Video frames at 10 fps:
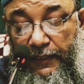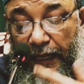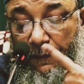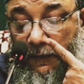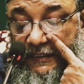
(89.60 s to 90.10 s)

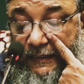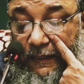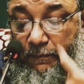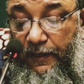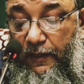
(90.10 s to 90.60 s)
তারপর বলছেন
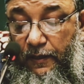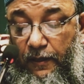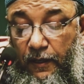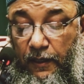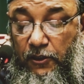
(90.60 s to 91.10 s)
যে
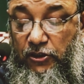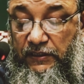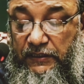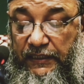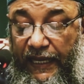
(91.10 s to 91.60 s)

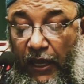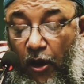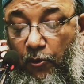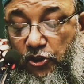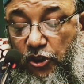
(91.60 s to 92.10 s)
তাকে
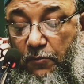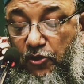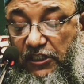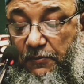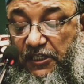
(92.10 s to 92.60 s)
অবশ্যই
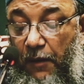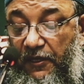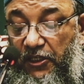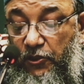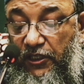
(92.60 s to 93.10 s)
মুসলিম
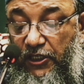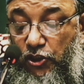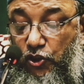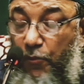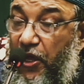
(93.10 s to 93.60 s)
সামাজিকতাকে
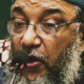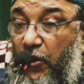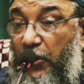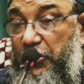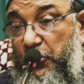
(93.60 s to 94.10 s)
সমীহ
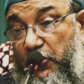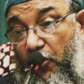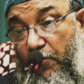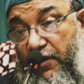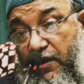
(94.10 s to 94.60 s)
করে চলতে
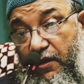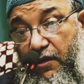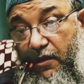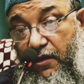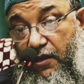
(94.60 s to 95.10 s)
হবে
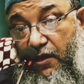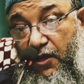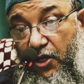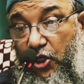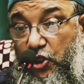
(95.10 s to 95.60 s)

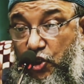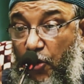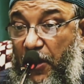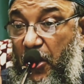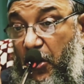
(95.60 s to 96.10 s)

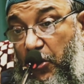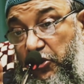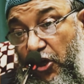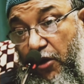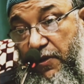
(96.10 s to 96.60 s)
সমীহ
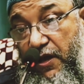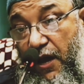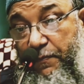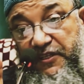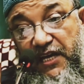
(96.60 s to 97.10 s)
করতে হবে
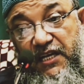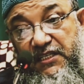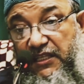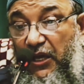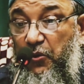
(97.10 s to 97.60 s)
আপনি যা
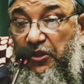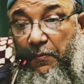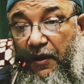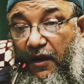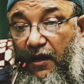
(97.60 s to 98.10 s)
ইচ্ছা তাই করতে
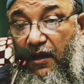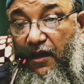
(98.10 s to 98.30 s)
পারেন